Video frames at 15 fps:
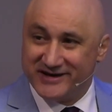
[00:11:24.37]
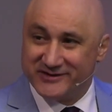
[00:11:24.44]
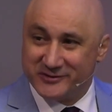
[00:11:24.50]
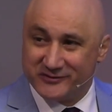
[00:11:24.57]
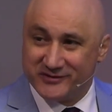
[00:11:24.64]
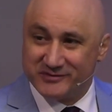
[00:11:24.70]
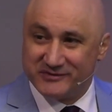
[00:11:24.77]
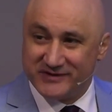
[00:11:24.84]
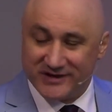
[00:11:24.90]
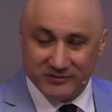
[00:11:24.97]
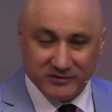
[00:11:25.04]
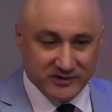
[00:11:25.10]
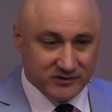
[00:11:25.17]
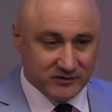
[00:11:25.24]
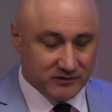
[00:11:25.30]
о новом
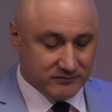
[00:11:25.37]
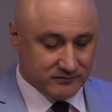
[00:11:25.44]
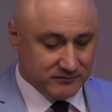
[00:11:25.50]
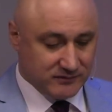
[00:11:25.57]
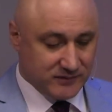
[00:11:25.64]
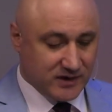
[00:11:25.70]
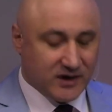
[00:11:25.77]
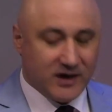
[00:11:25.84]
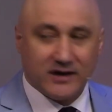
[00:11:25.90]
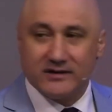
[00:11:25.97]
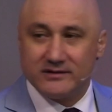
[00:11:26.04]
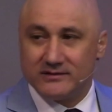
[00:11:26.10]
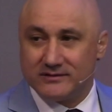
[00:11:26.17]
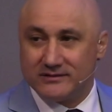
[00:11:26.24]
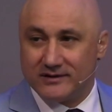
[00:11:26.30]
небе. Но как
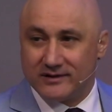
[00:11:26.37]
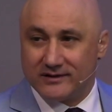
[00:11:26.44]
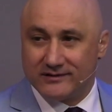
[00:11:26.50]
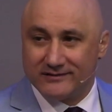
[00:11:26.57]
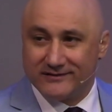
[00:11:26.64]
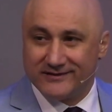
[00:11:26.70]
это так?